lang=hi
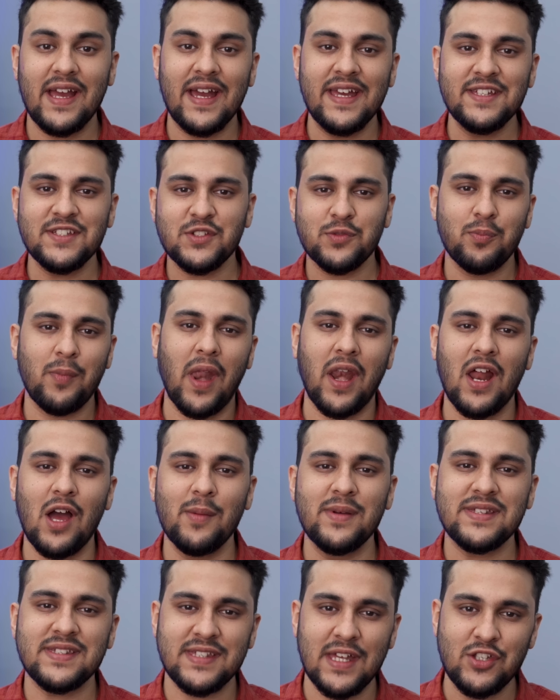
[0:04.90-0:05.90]
गाइस मेरा नाम
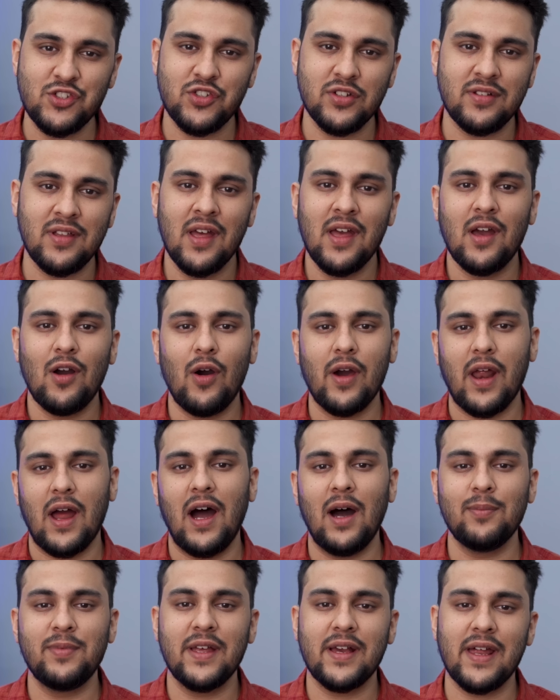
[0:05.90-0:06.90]
है संचित और
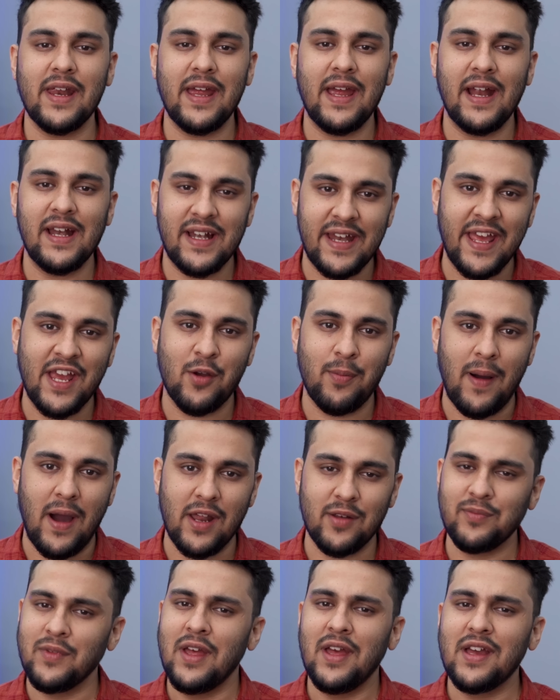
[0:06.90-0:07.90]
आप देख रहे हैं टेक
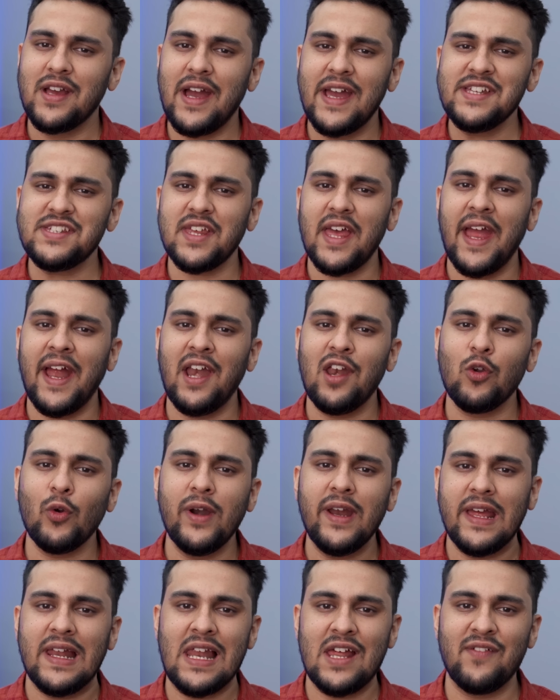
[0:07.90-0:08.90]
बार कई
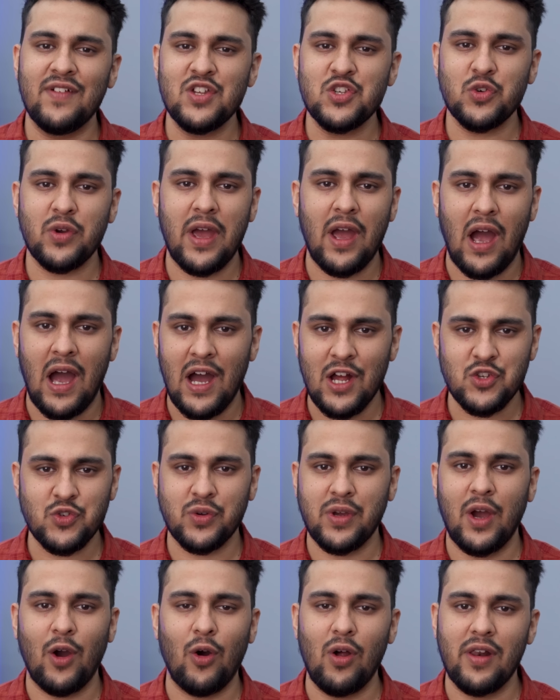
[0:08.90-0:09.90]
एंड्रॉयड 11 जो है आ
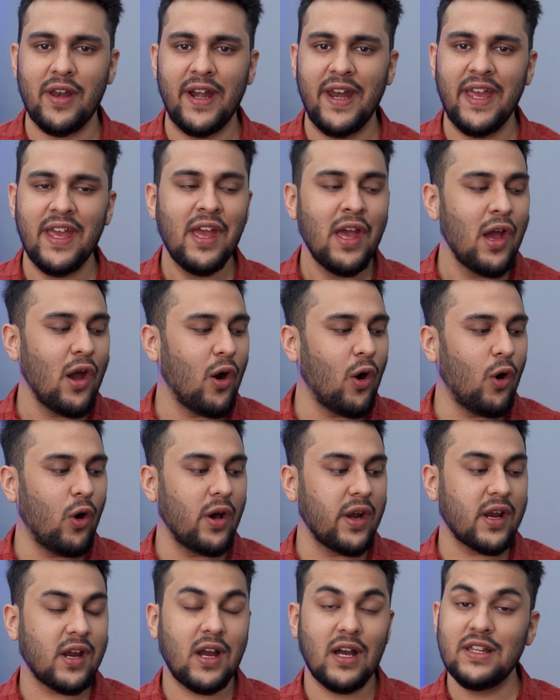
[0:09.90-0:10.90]
चुका है ऑलरेडी
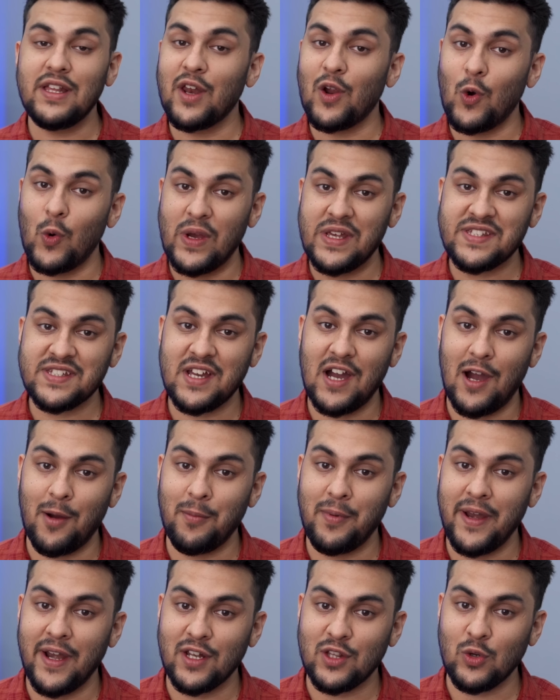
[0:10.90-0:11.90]
और कलर ओएस का
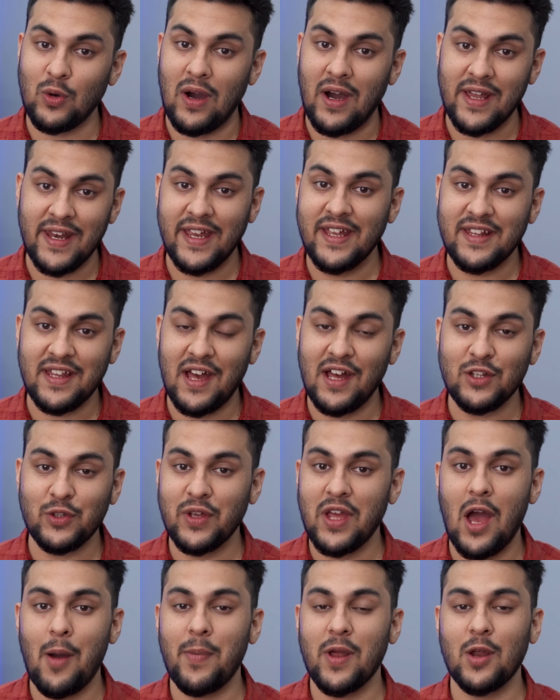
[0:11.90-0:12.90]
अपडेट तो आना ही था तो
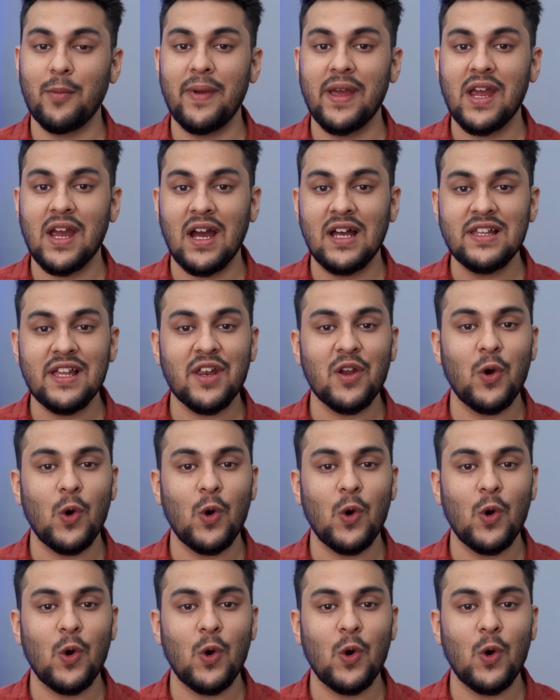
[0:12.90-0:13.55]
यहाँ पर हमें कलर